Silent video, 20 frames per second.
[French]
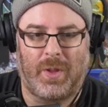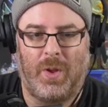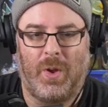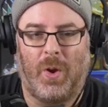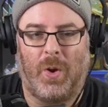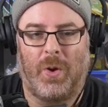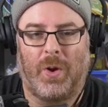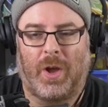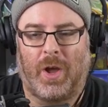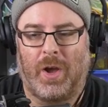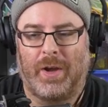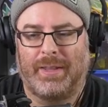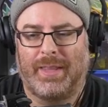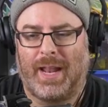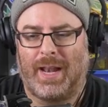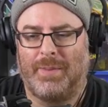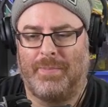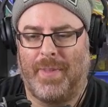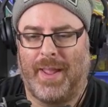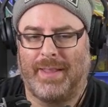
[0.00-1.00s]
Un rock
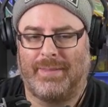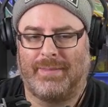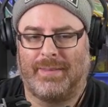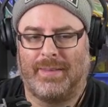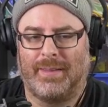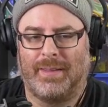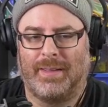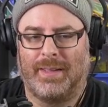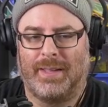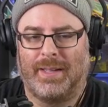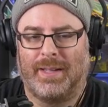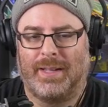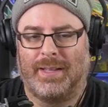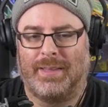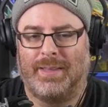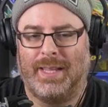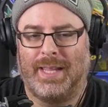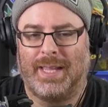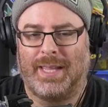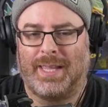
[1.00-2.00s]
d'Helmet.
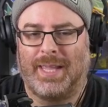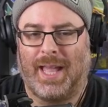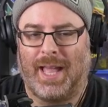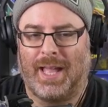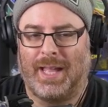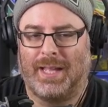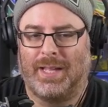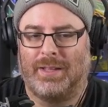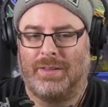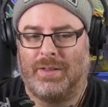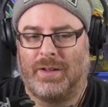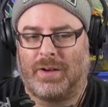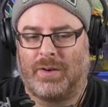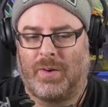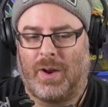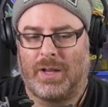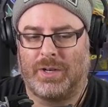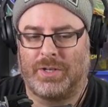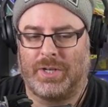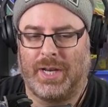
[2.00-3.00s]
Des gants The
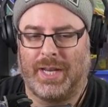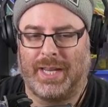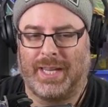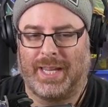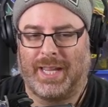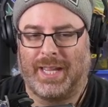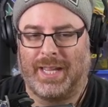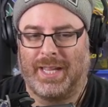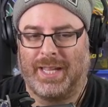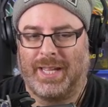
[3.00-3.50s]
Crushing.